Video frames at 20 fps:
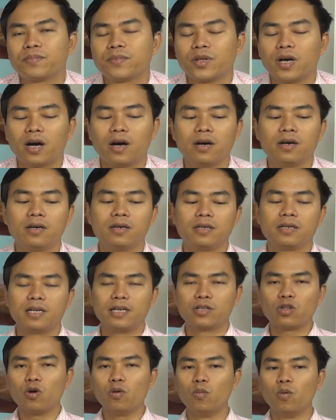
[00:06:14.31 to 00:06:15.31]
đó
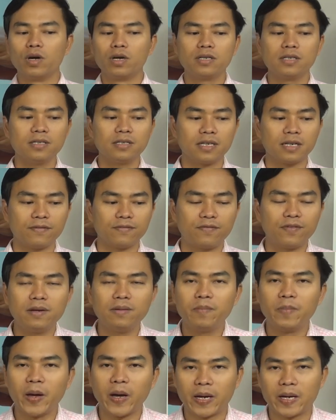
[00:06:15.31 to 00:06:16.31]
thì tôi muốn là
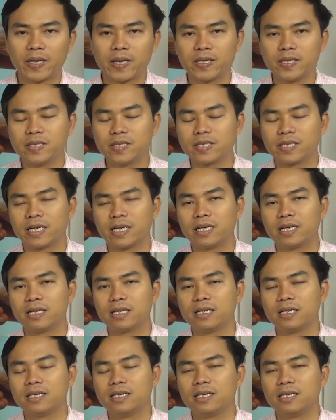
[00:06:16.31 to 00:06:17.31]
phân biệt cái cái
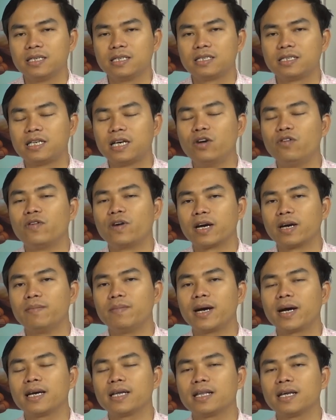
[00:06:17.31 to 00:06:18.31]
sale và cái
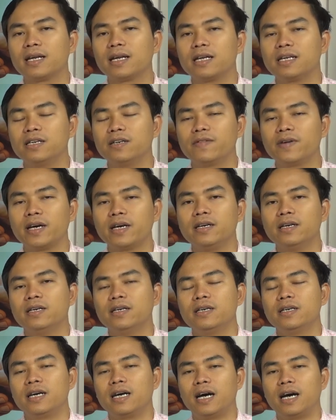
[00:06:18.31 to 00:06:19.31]
marketing là như vậy
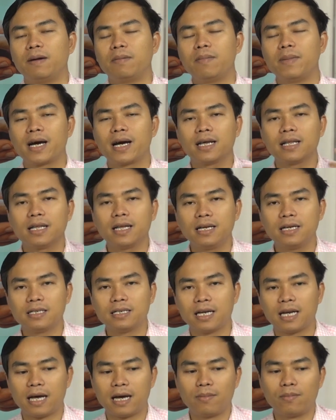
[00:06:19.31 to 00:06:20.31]
à,
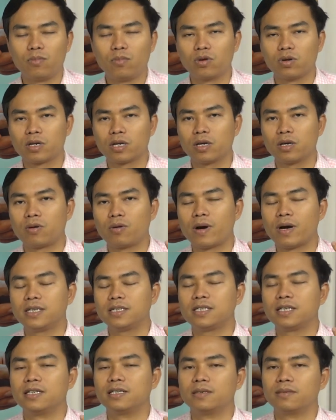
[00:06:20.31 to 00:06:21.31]
marketing là một cái quá
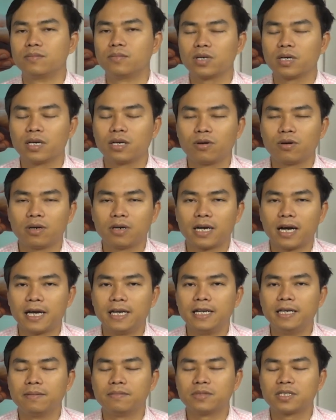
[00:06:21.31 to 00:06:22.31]
trình một cái
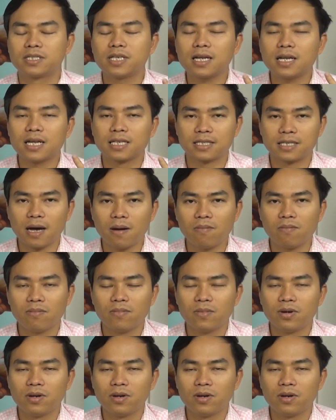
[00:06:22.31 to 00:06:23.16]
khái niệm rất là rộng